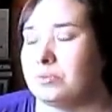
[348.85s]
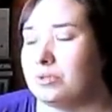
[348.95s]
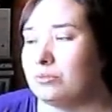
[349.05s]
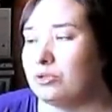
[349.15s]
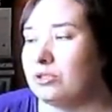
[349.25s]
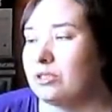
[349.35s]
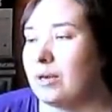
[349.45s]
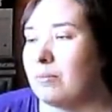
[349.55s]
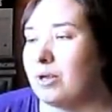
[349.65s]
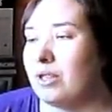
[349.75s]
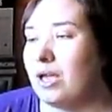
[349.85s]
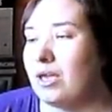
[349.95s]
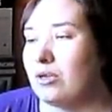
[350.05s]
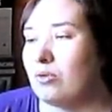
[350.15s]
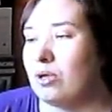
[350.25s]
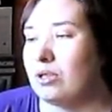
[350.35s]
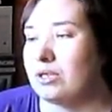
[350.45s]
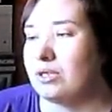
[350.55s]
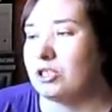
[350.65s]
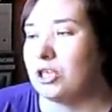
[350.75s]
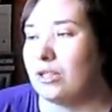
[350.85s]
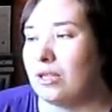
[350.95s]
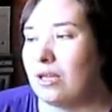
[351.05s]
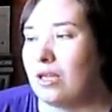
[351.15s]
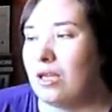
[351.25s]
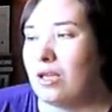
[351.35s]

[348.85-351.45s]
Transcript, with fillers: потому что я брала ее, она лежала